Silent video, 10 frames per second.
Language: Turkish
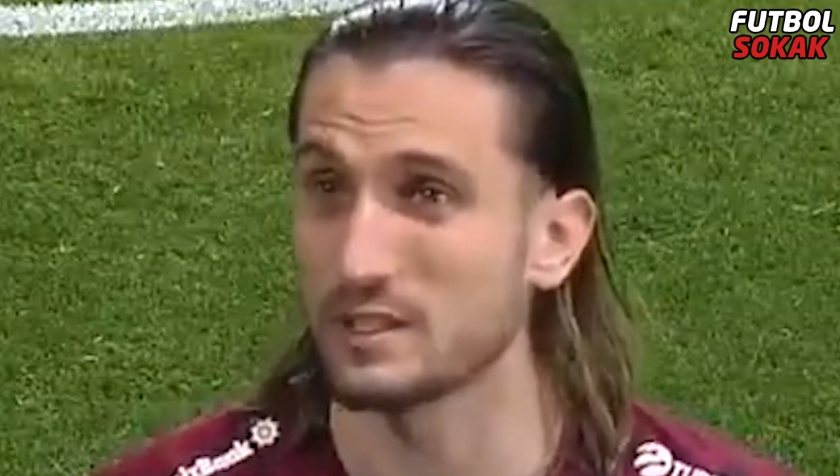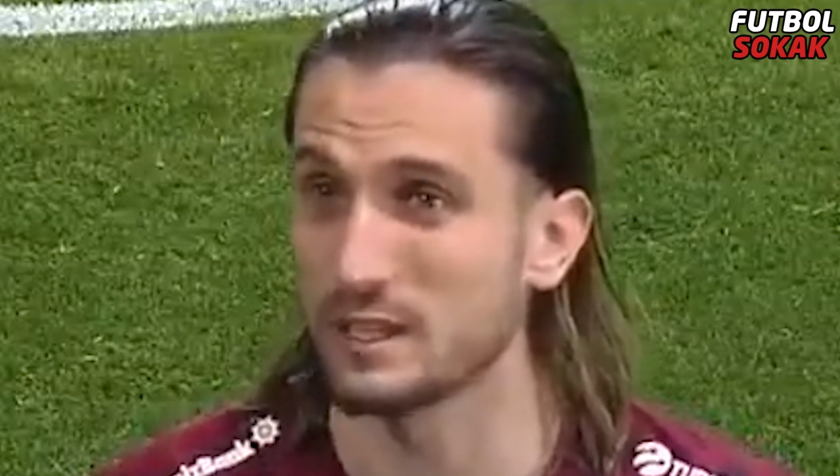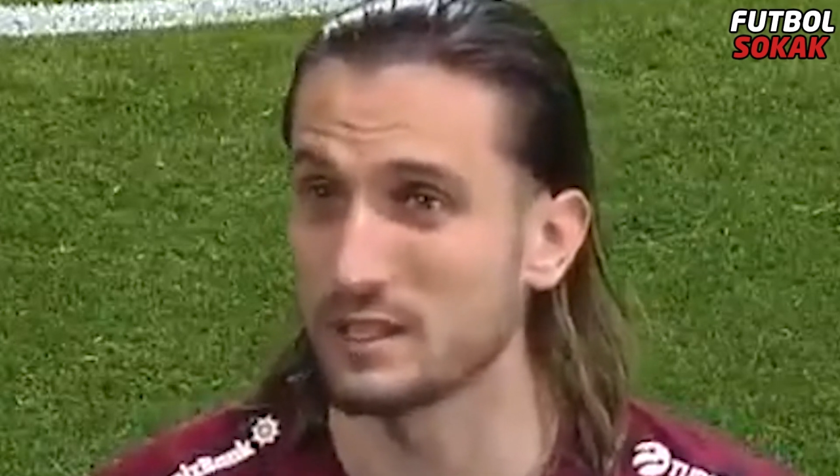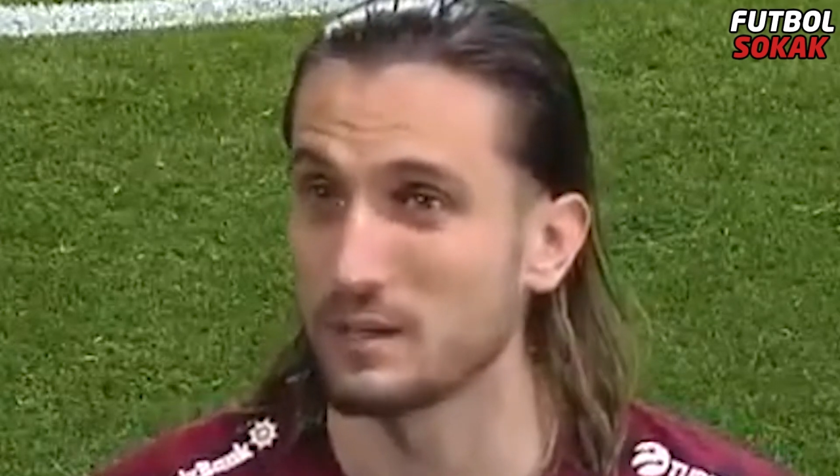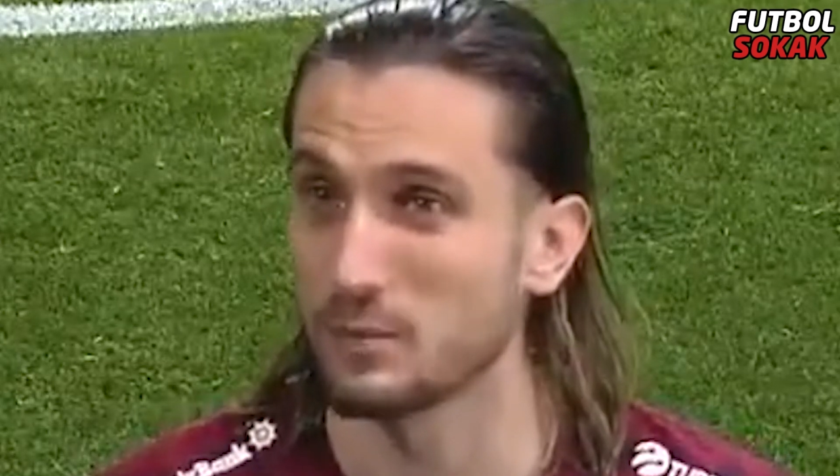
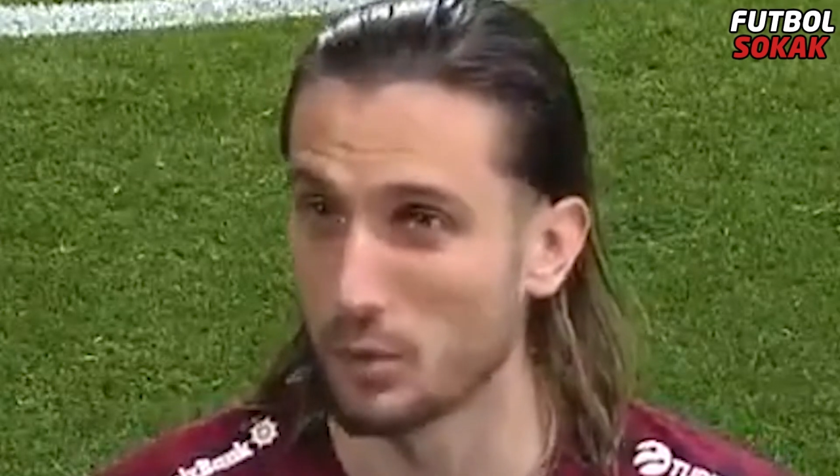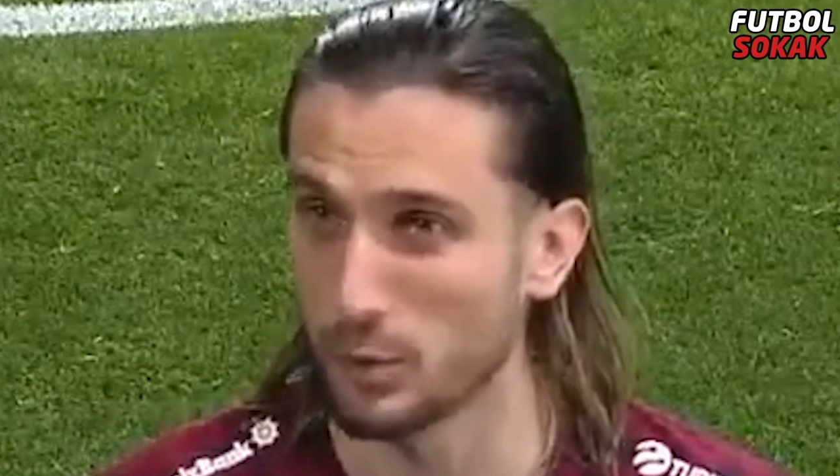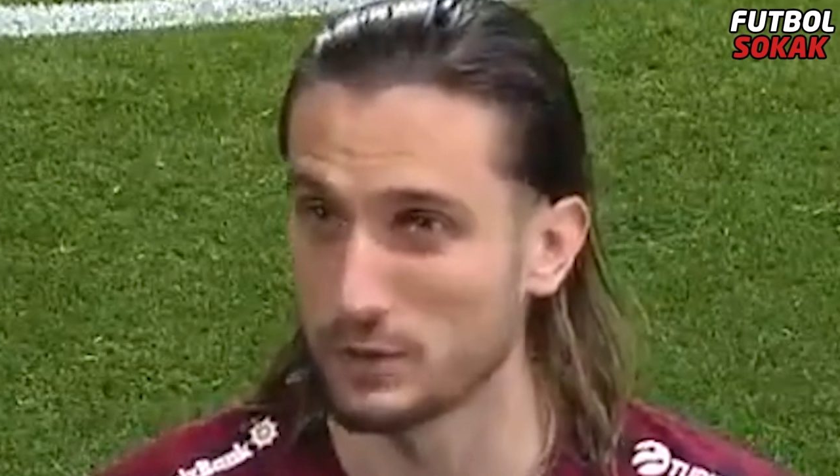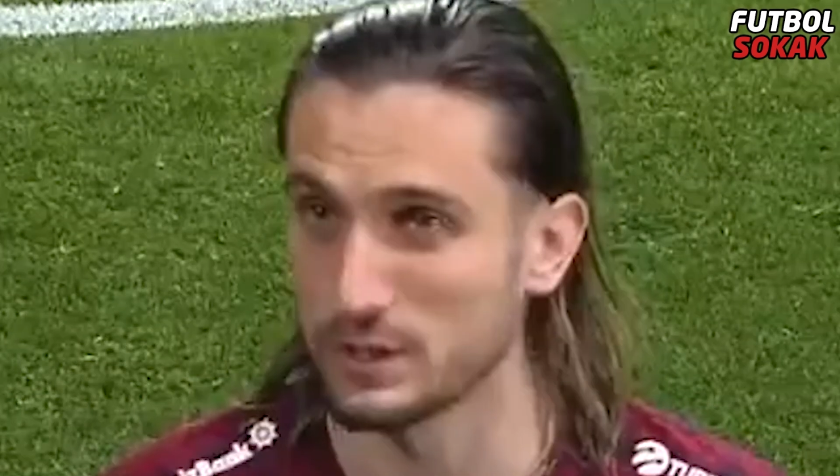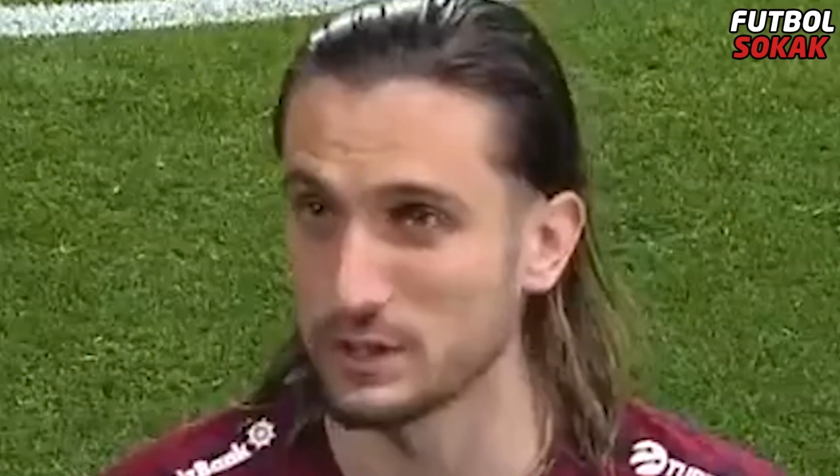TRT'ye bir
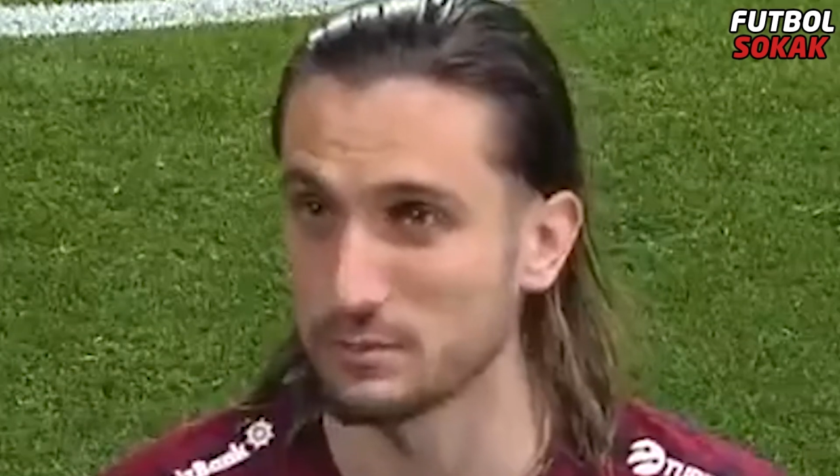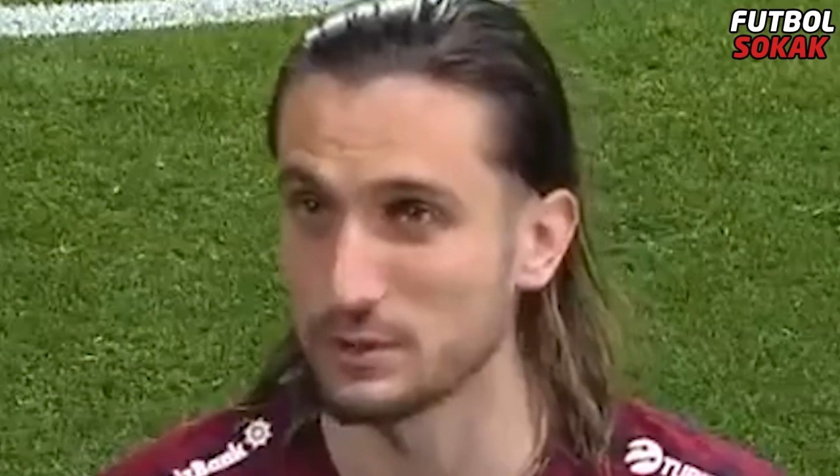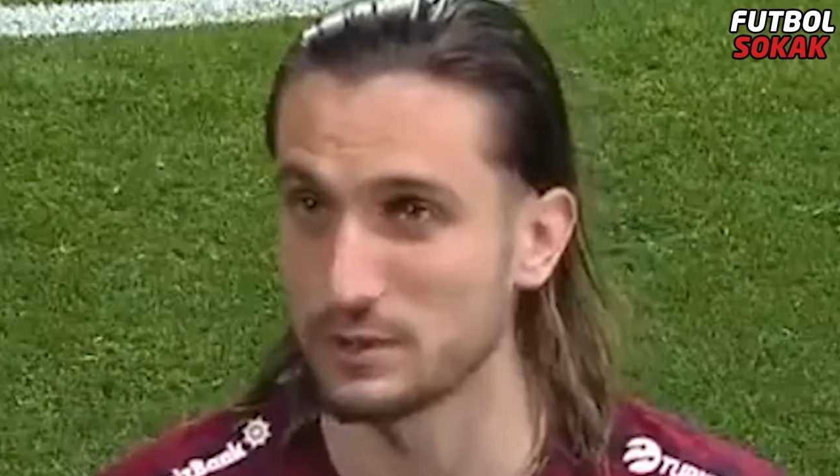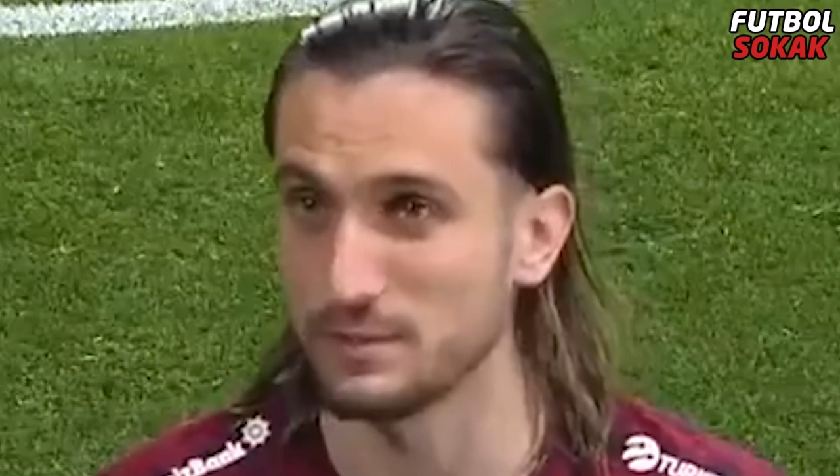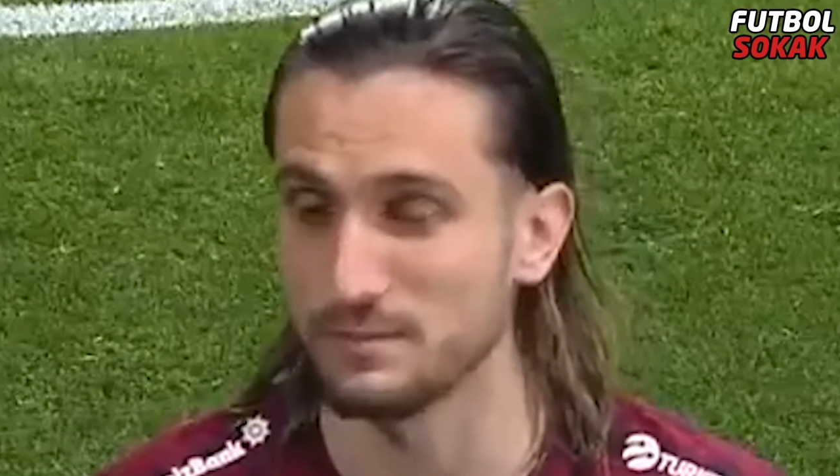röportaj
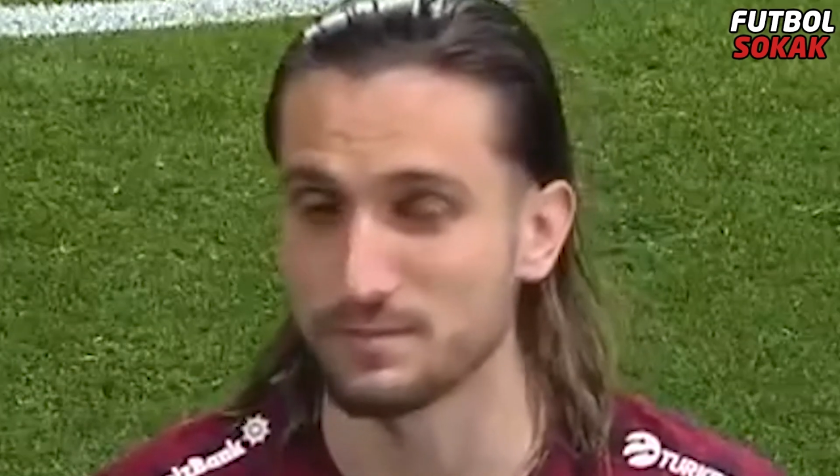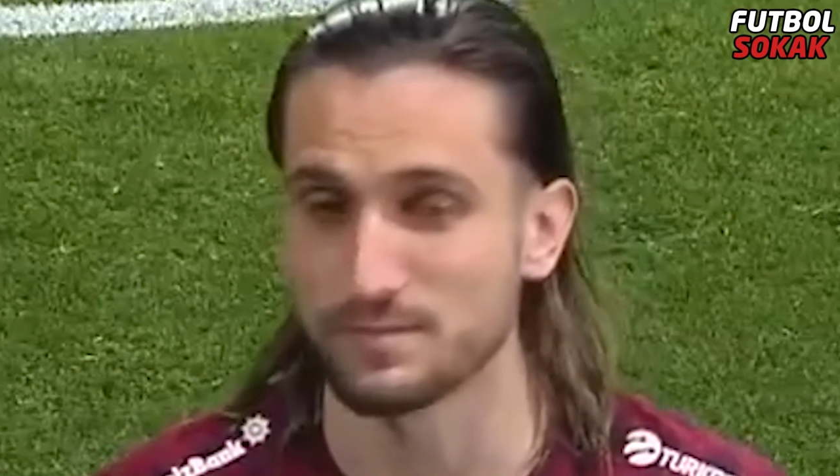yapmıştım.